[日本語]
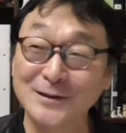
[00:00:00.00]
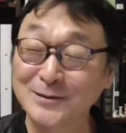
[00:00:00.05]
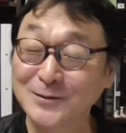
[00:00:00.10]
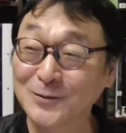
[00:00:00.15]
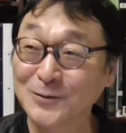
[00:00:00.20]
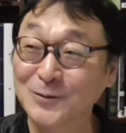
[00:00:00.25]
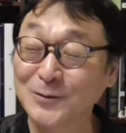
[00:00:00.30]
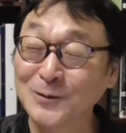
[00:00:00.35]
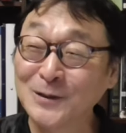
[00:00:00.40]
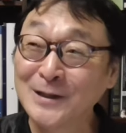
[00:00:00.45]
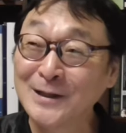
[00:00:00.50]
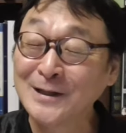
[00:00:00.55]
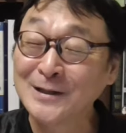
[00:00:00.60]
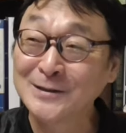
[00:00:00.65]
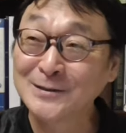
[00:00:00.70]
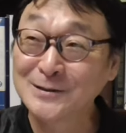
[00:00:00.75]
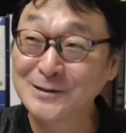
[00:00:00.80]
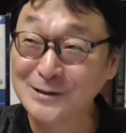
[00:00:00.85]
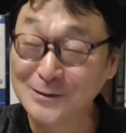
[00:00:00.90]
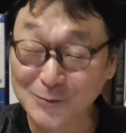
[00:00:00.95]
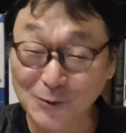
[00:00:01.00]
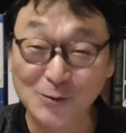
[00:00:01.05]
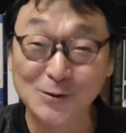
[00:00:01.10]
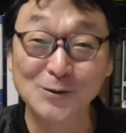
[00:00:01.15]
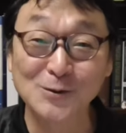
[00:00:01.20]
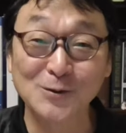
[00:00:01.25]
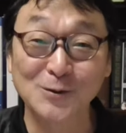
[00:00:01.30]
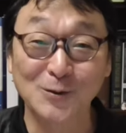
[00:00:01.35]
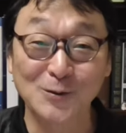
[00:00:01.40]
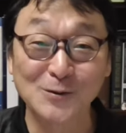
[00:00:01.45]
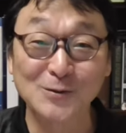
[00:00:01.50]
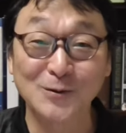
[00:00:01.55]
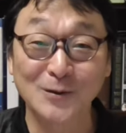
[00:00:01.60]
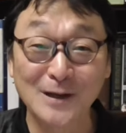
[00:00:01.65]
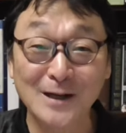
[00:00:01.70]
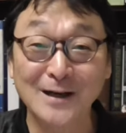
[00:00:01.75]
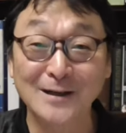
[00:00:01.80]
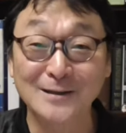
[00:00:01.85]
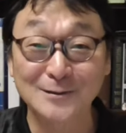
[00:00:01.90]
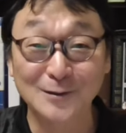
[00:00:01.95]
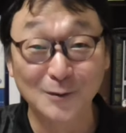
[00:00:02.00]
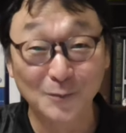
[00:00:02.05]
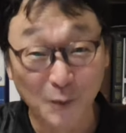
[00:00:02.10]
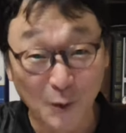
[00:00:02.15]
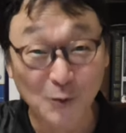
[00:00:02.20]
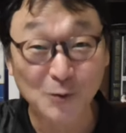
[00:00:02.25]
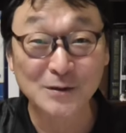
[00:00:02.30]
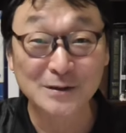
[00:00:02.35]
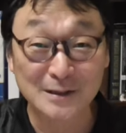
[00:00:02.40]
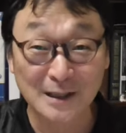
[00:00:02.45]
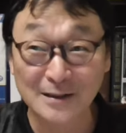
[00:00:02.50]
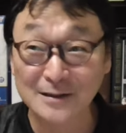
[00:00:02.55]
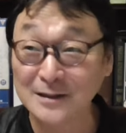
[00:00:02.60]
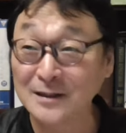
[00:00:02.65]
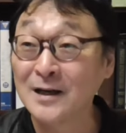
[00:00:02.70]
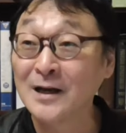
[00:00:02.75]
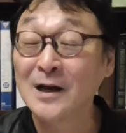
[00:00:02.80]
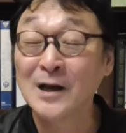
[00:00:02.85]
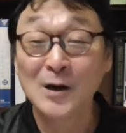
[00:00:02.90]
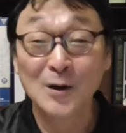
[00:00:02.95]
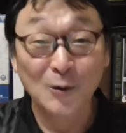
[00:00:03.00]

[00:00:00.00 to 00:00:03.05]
で、その信仰宗教の人が、その牧師さんに、